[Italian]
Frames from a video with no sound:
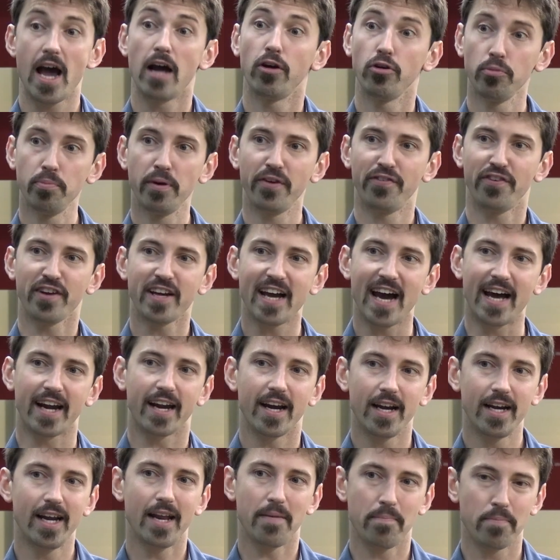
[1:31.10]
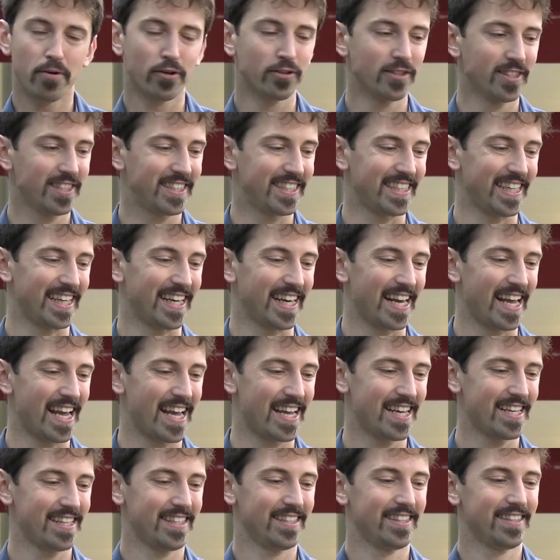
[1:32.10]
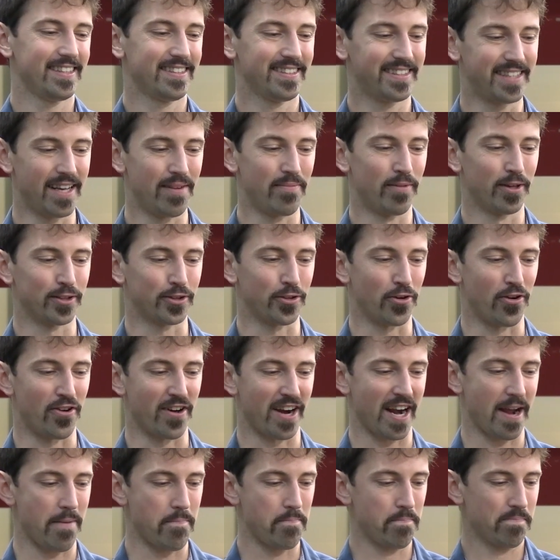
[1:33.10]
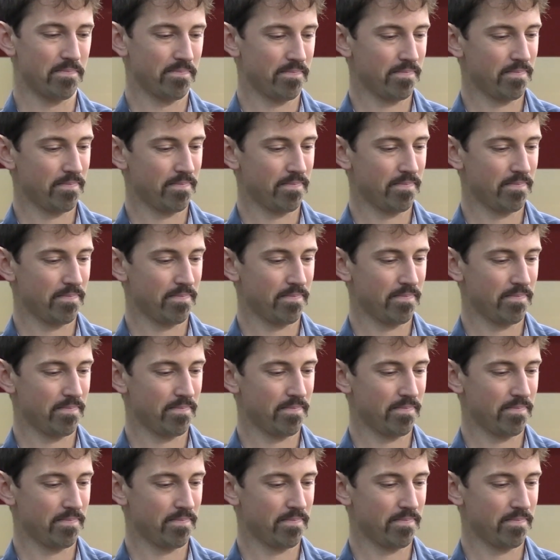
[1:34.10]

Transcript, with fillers: a lubrificare le bronzine del motore.